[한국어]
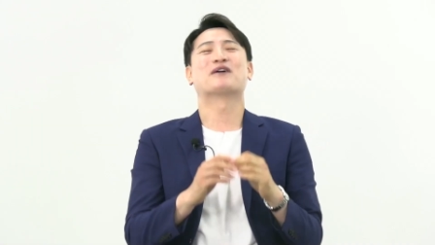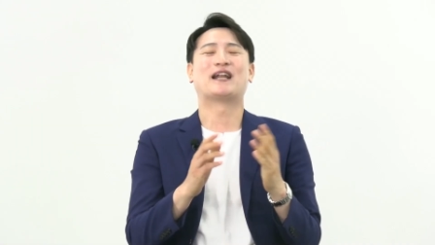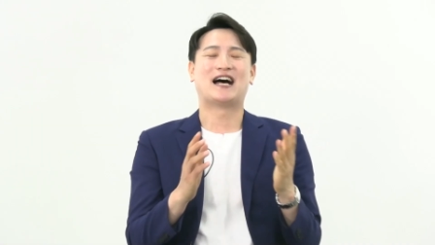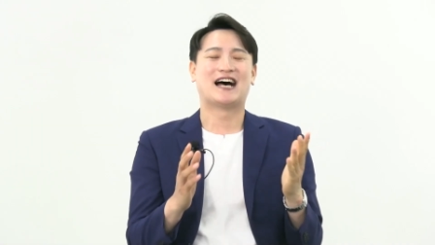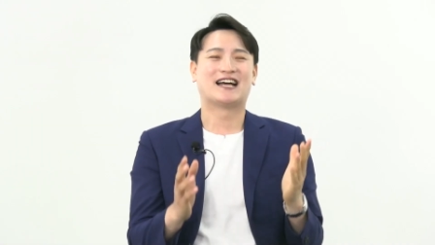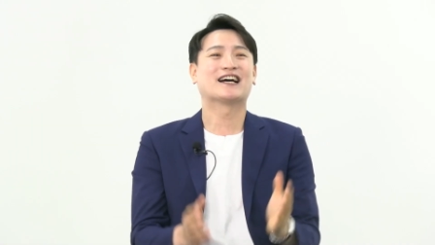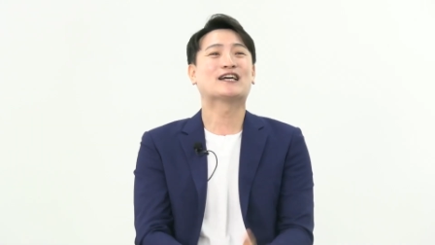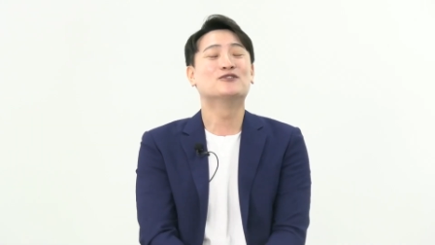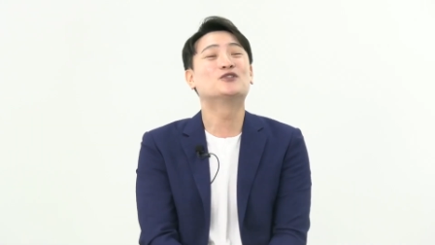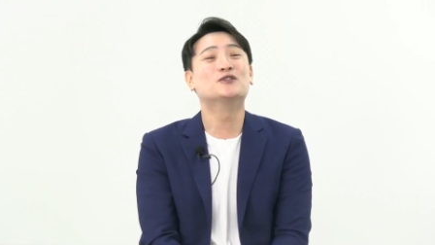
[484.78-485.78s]

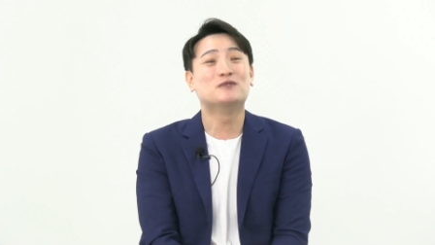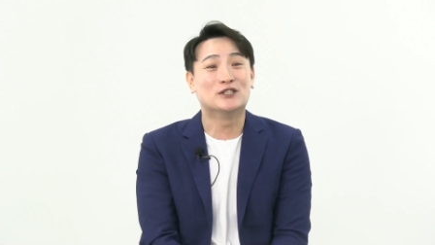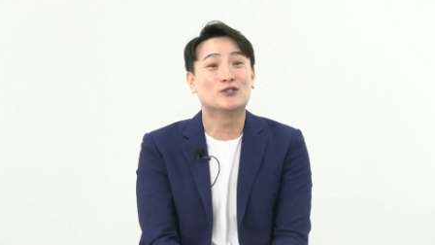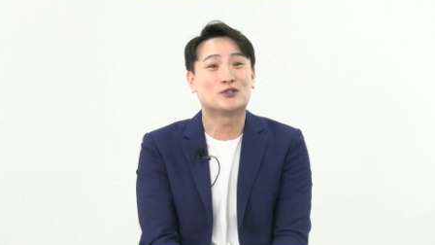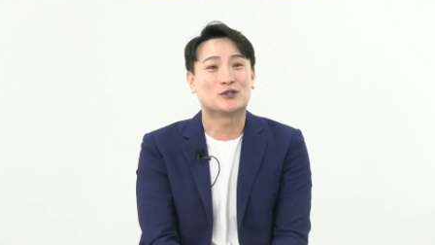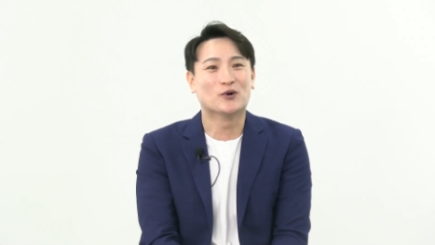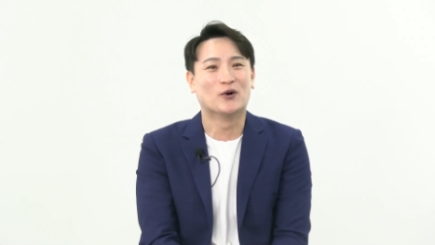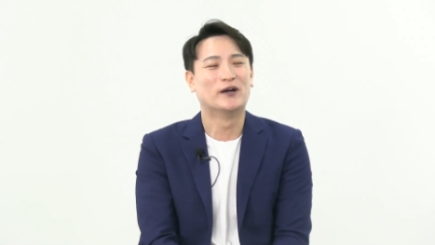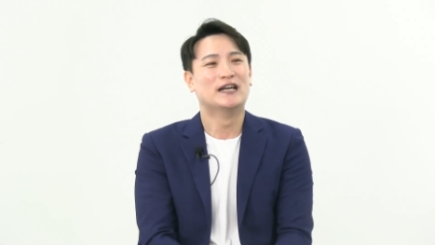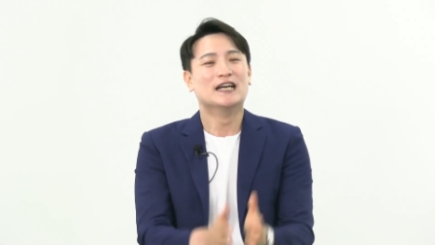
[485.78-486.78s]
편안하게 웃음
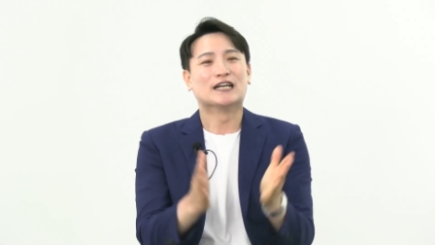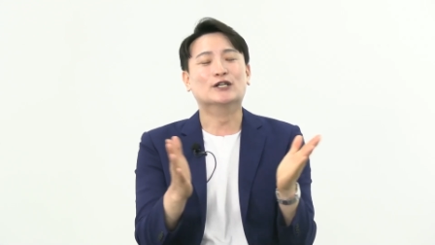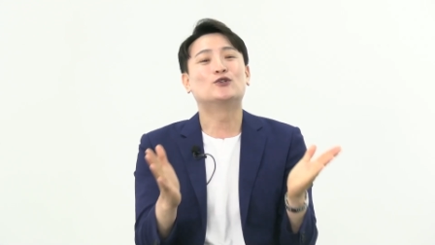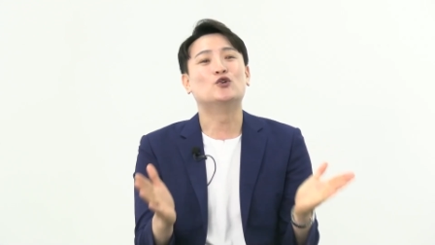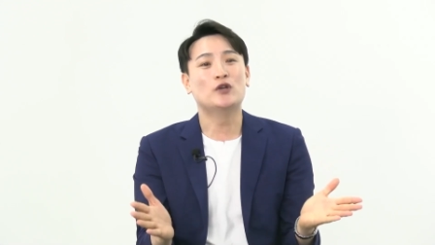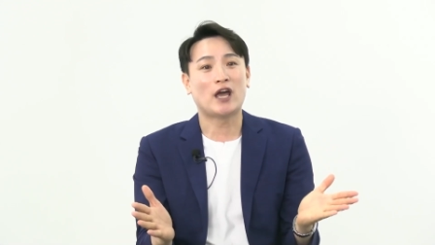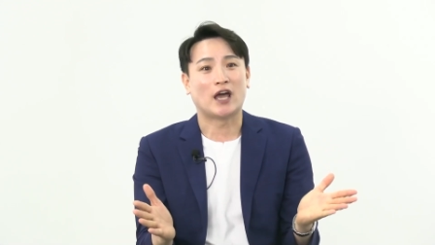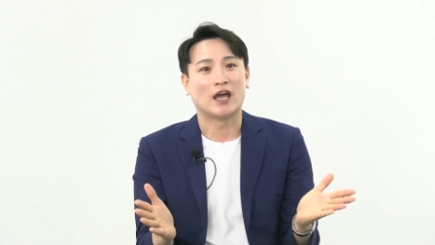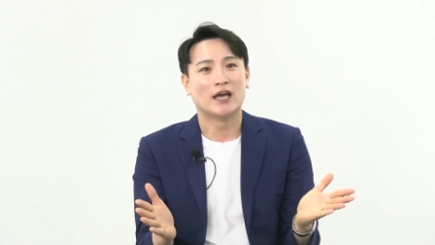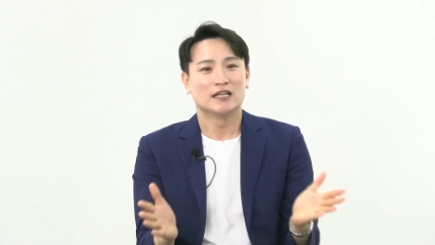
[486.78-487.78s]
지어주시고 그
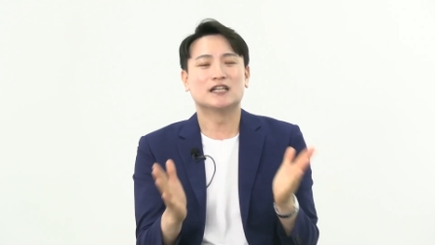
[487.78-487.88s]
뒤에